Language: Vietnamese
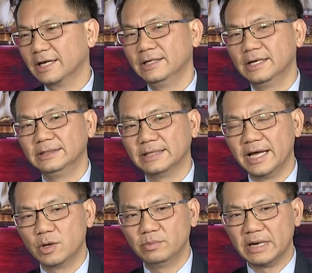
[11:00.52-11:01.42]
kinh kinh
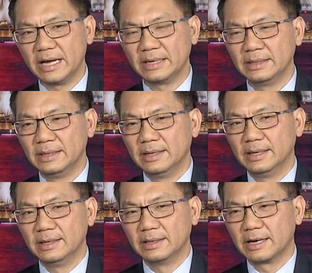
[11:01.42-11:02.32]
tế cũng đang
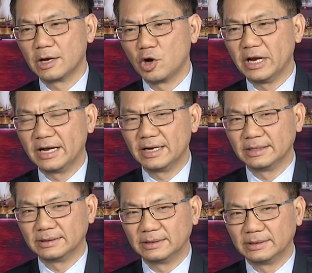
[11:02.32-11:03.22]
uh, có lẽ
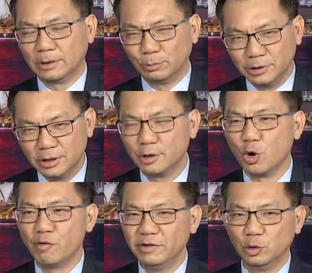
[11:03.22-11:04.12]
là tổng thống ngân
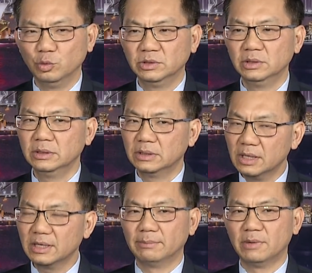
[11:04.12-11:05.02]
khố với thủ tướng
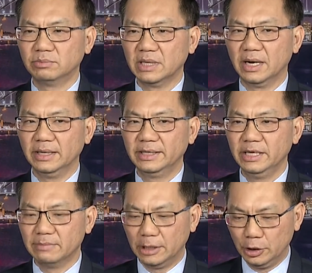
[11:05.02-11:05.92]
rất là mong đợi
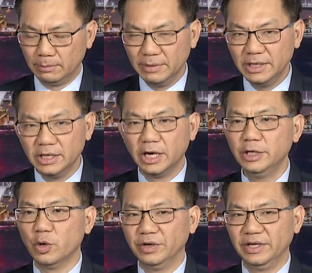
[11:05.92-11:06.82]
khi mà biên giới
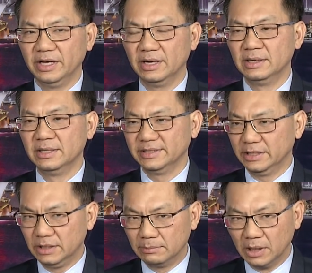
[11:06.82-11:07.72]
nội địa
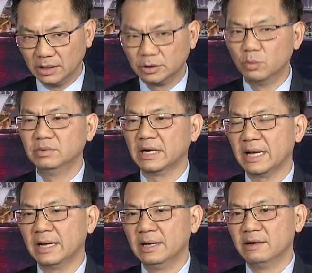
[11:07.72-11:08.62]
sẽ được mở tung
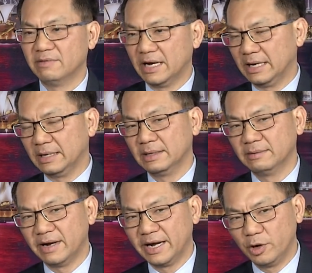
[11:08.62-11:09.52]
ra và
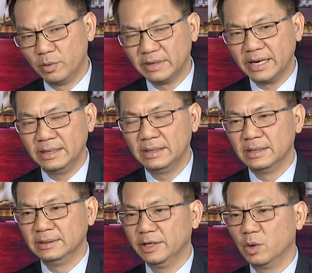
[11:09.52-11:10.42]
mà ngày hôm nay
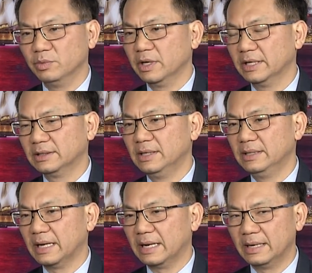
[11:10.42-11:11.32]
thì cũng những cái tin
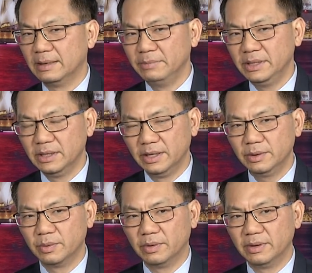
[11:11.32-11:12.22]
là biên giới
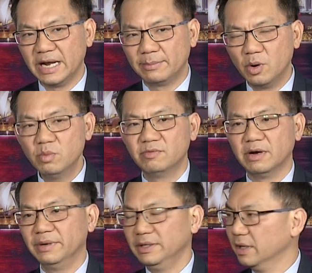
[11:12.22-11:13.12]
của Nam Úc
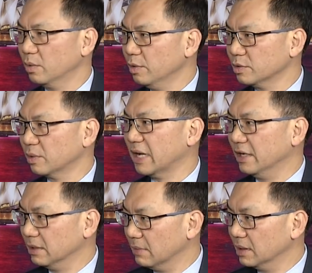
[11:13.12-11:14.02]
và biên giới của New South đã
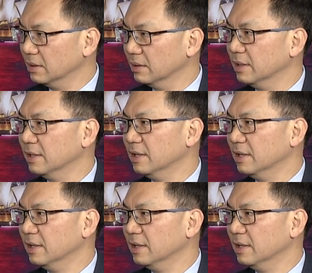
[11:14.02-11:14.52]
được mở đã cửa được thông